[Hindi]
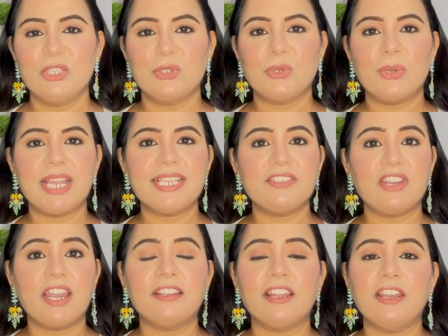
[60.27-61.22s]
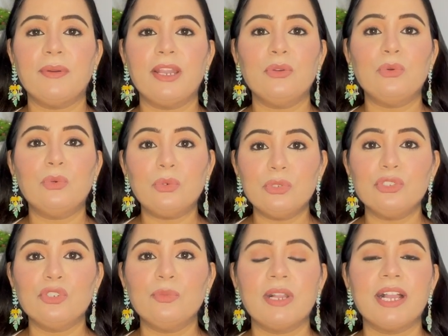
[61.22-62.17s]
सो गए स्टार्ट करने वाली हूँ उन
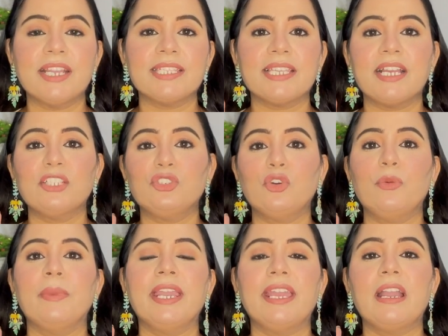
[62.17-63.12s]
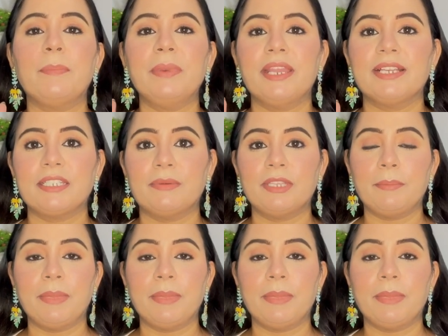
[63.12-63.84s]
झुमका के साथ जो मैंने अपने रक्षाबंधन